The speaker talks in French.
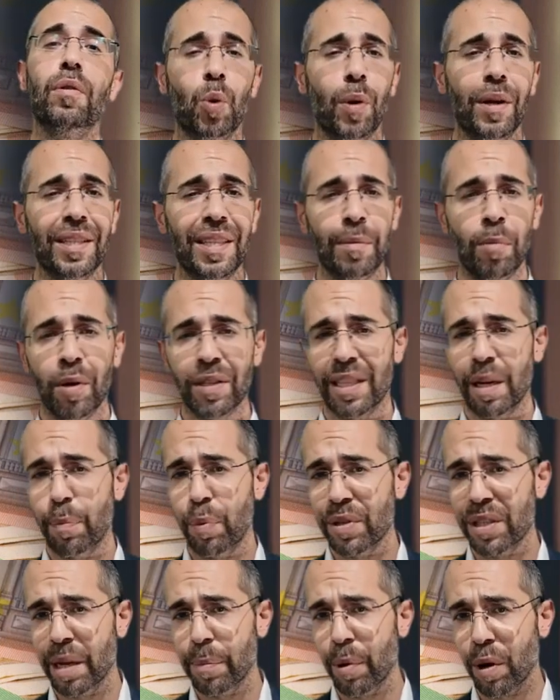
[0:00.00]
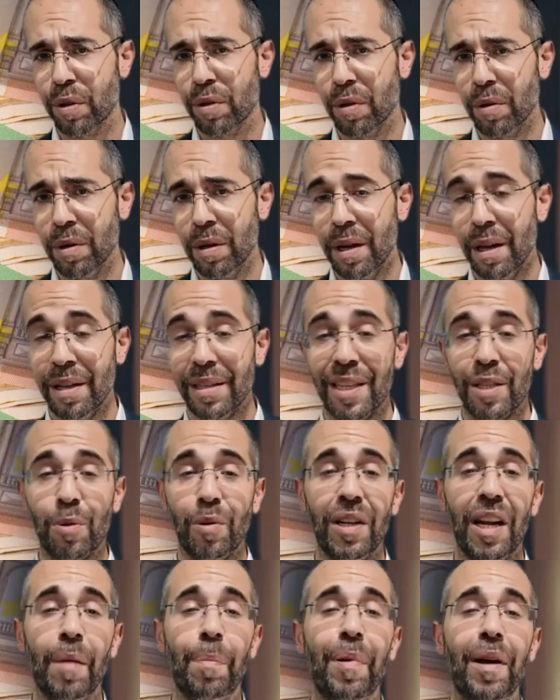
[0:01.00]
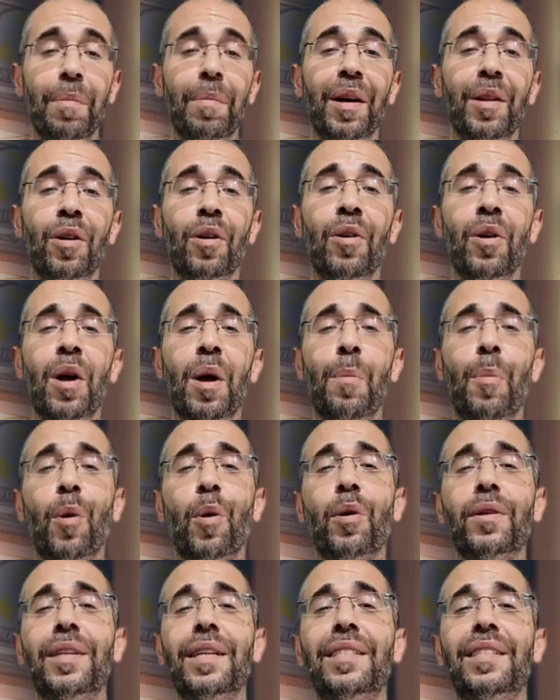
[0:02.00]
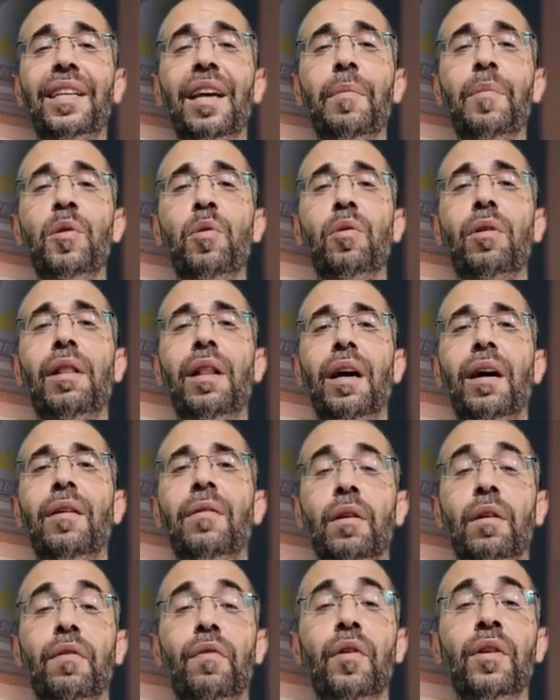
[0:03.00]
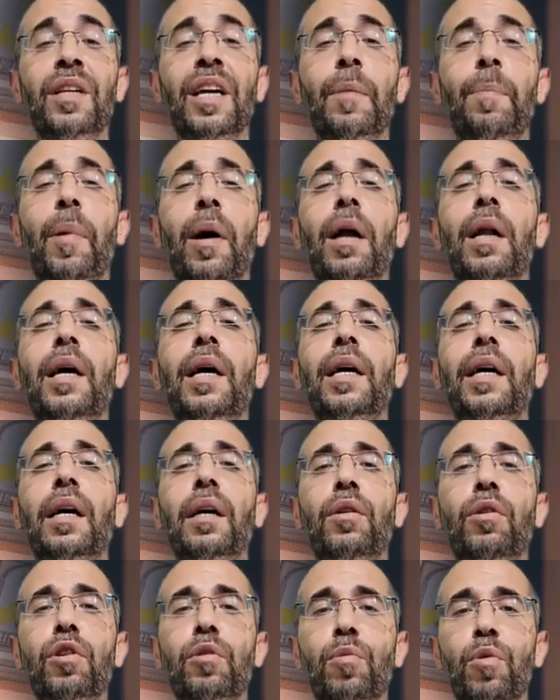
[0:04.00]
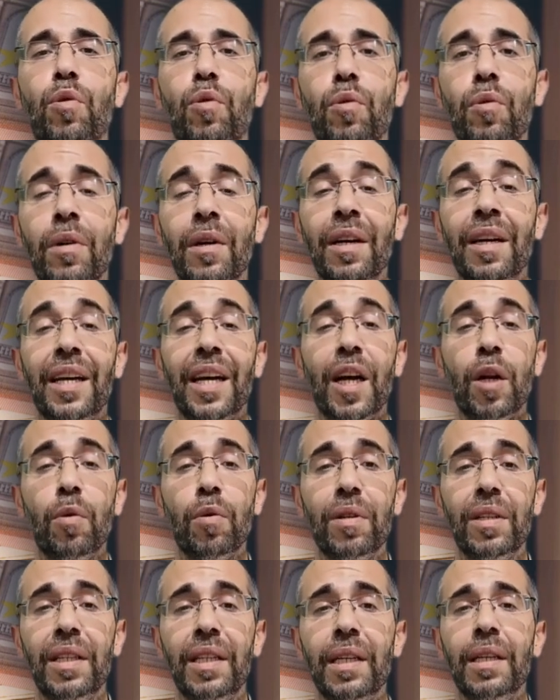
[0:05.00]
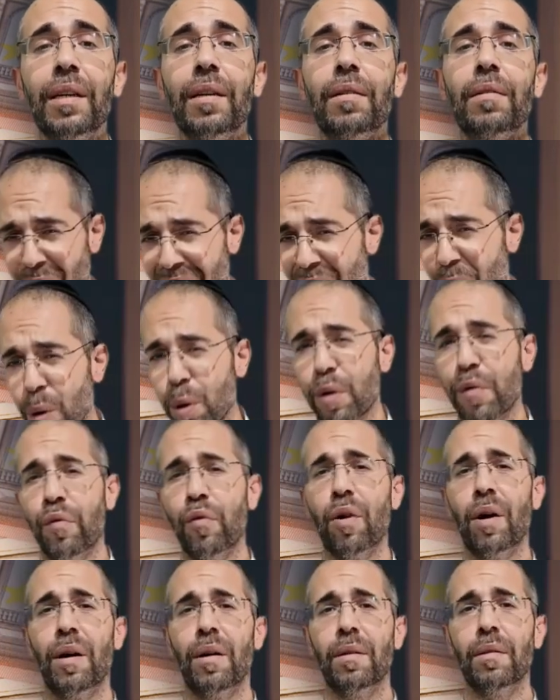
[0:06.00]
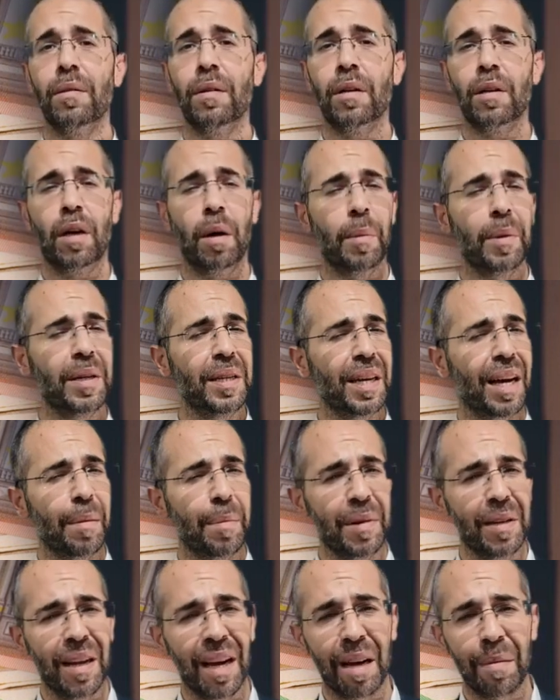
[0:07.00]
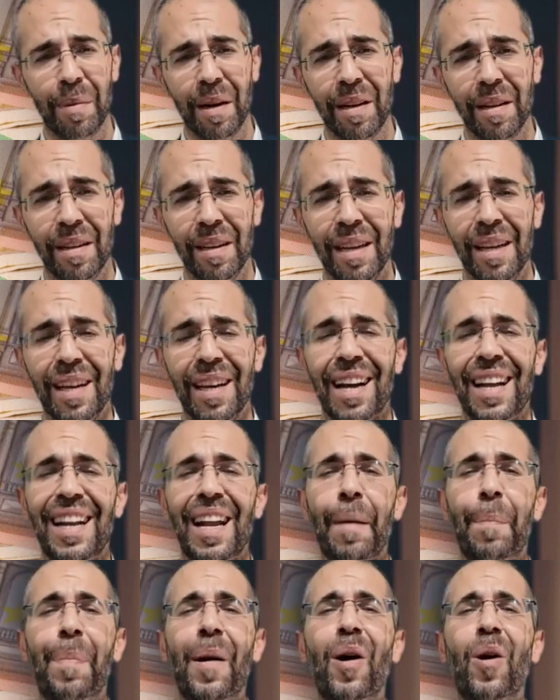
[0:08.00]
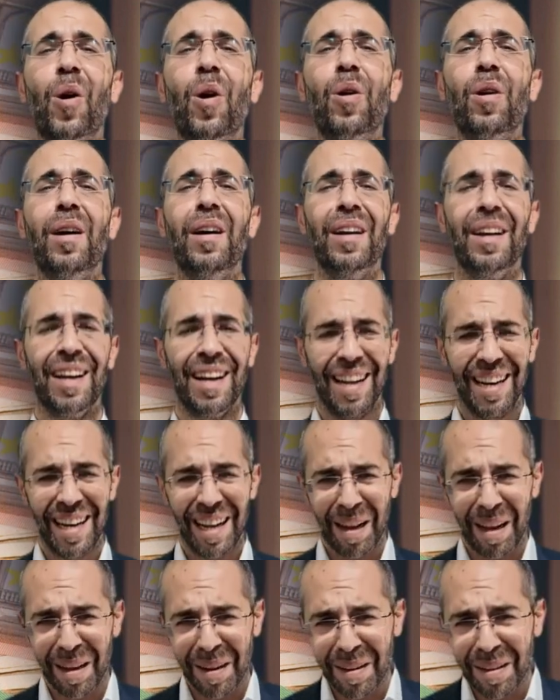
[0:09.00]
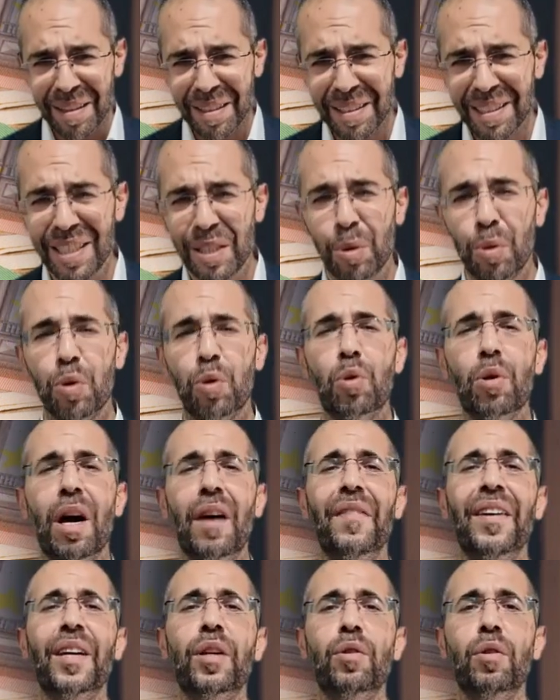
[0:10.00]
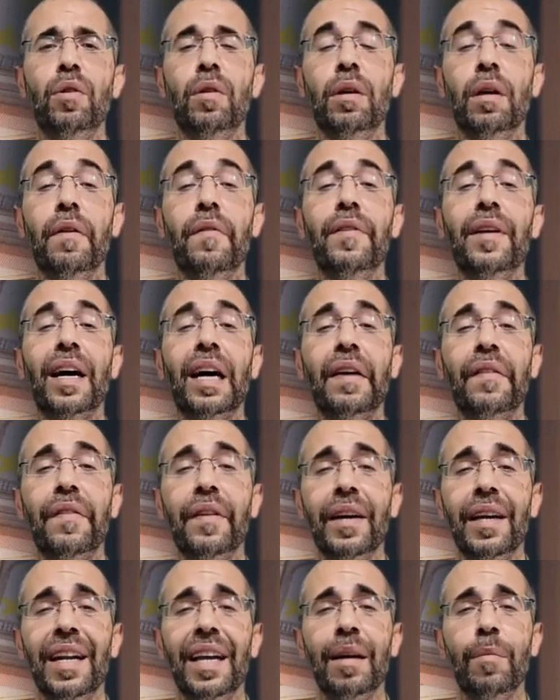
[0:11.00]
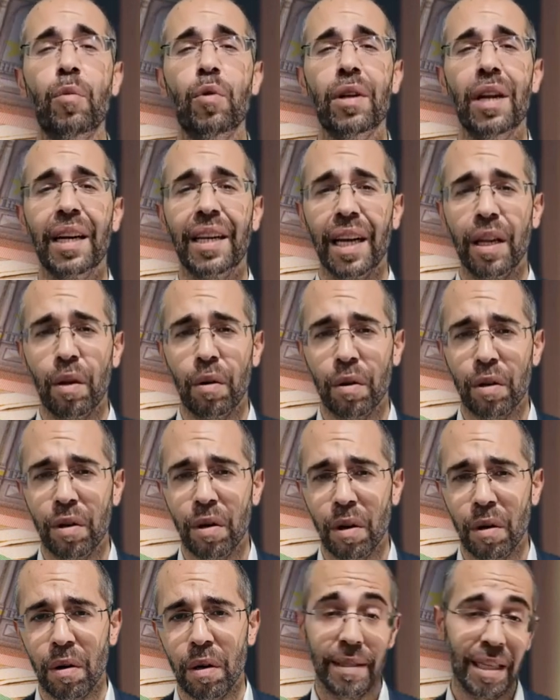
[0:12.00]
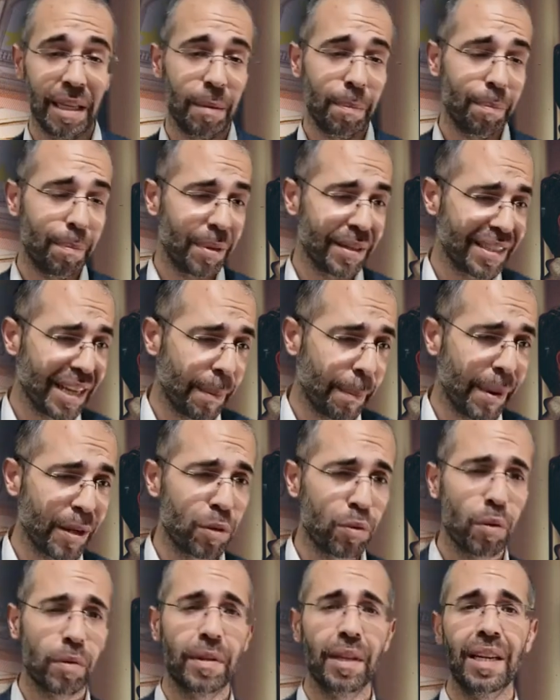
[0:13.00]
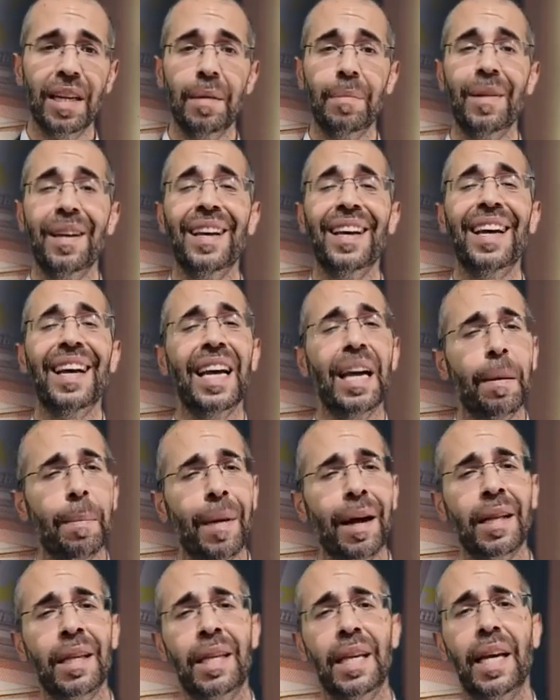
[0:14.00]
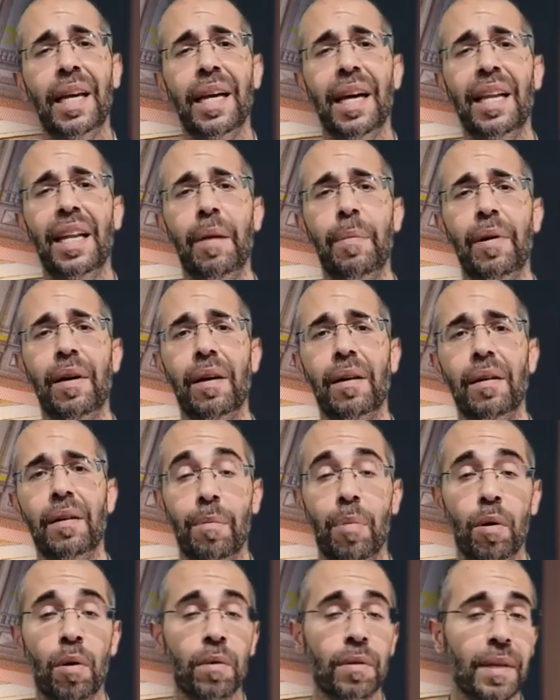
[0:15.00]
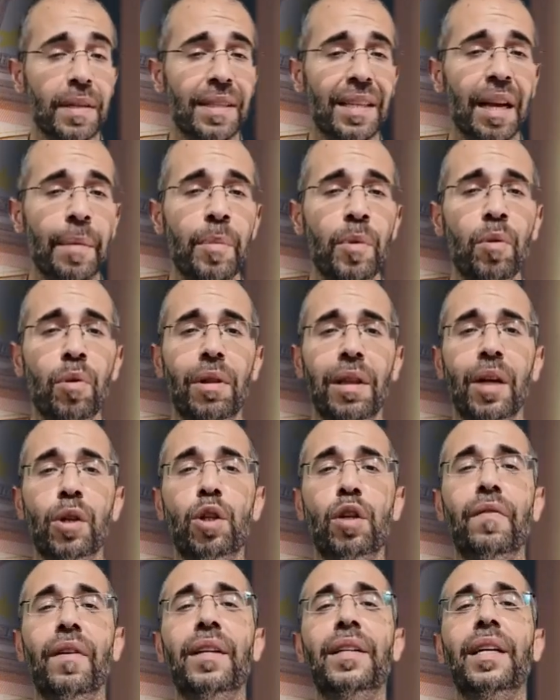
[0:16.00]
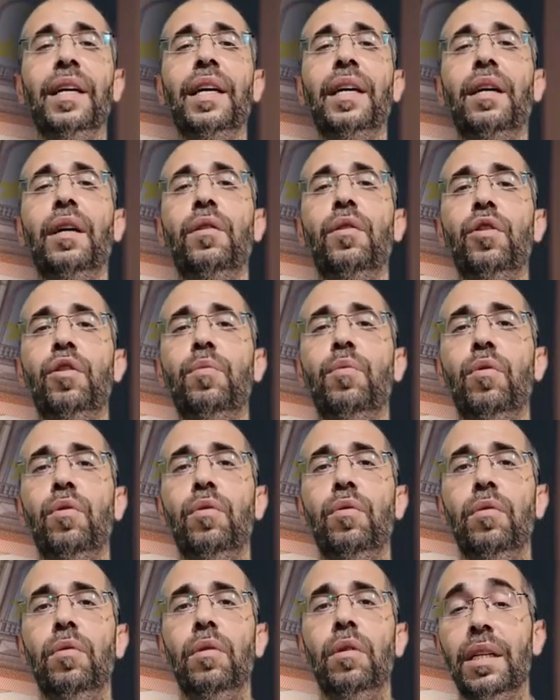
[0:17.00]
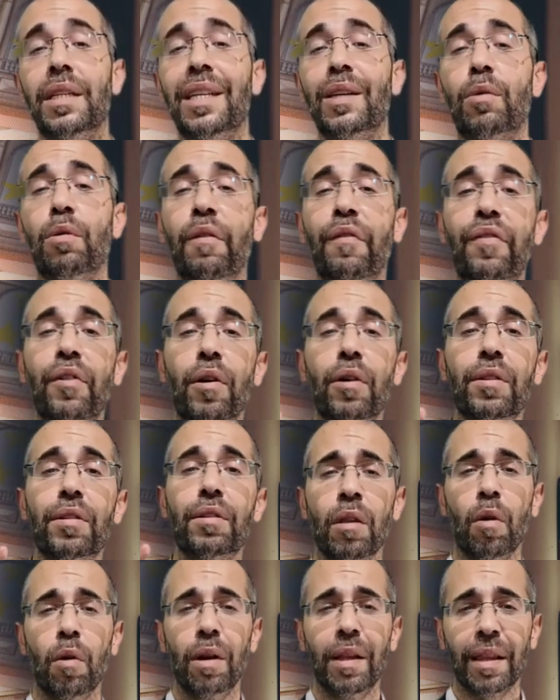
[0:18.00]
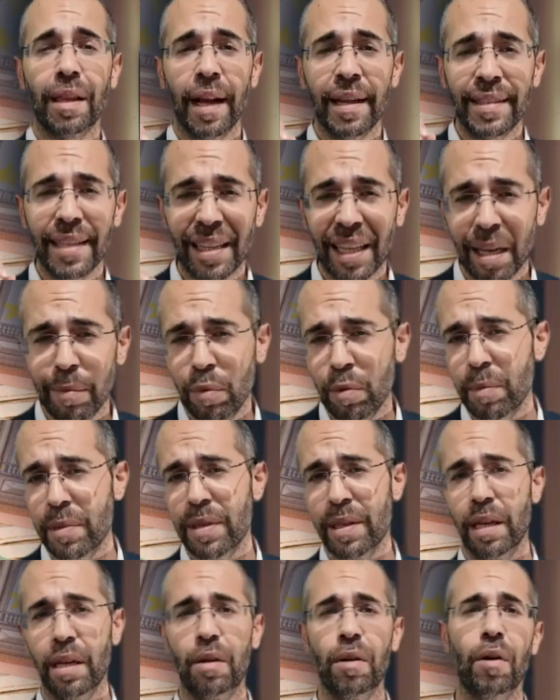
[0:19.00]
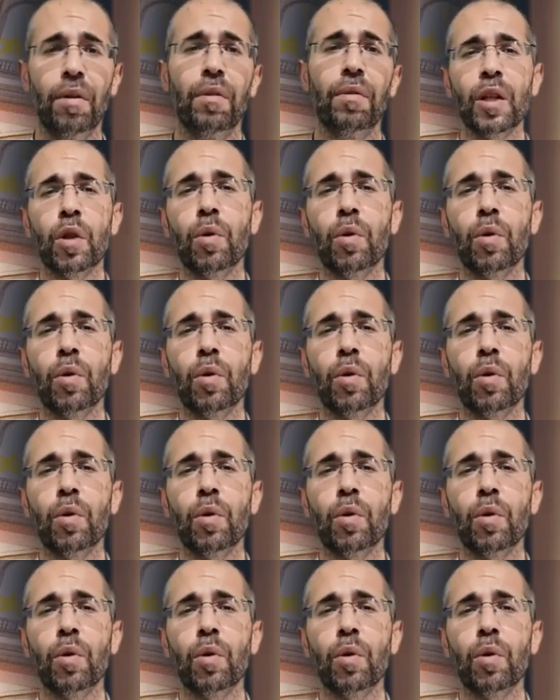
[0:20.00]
Troisièmement, c'est le plus important, c'est ce qu'on appelle maintenant, pendant ces cinq minutes-là, venir parler à Kadosh Bourou et lui dire à haute voix, comme dit Rabbi Nachman, la parole, la discussion avec Dieu Viens réveiller la émouna qui est dans le cœur. C'est un passage dans tes Et Mantik pendant ces cinq minutes-là, tu vas dire à Kadosh Bourou, j'ai confiance dans les 13 attributs de miséricorde.